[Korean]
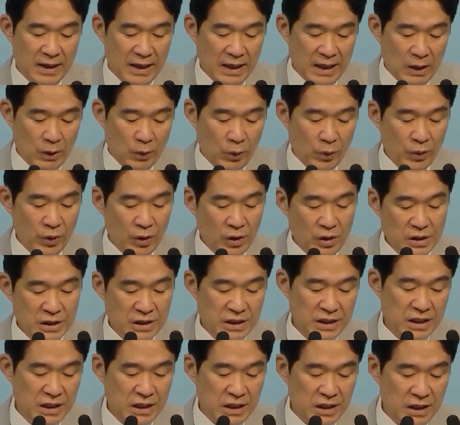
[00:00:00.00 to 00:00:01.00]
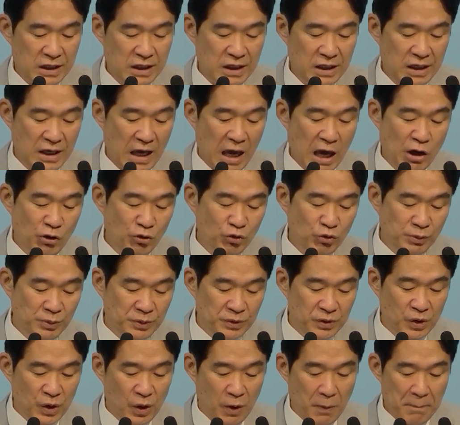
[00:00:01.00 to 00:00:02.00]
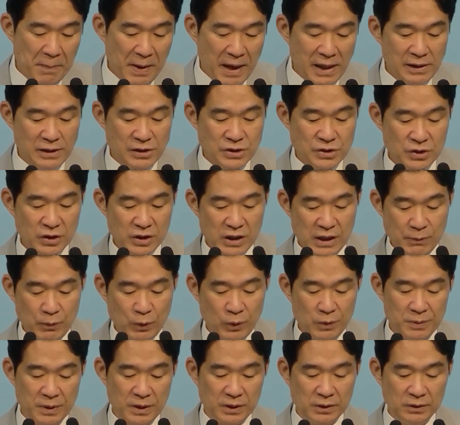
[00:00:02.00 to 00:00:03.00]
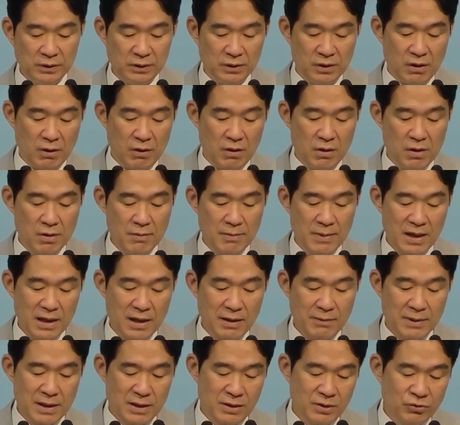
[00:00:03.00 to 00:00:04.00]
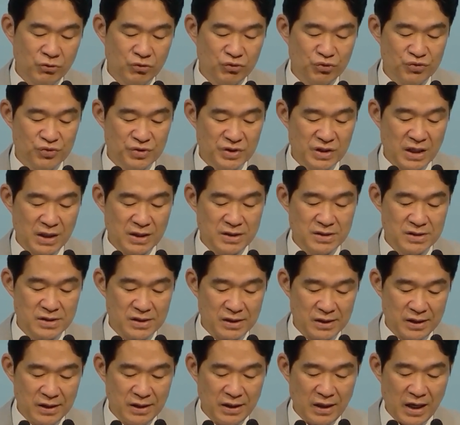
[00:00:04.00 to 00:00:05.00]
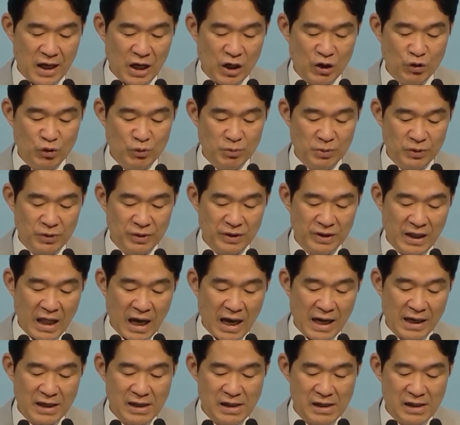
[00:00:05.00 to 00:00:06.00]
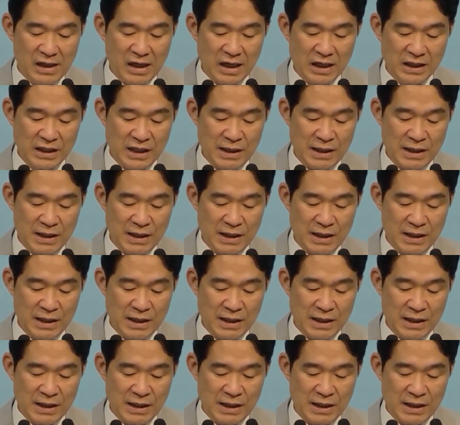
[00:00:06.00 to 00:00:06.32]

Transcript: 오늘 이 애굽은요 8절에 보면은 얼마나 많은 군사인지 애굽은 나일강이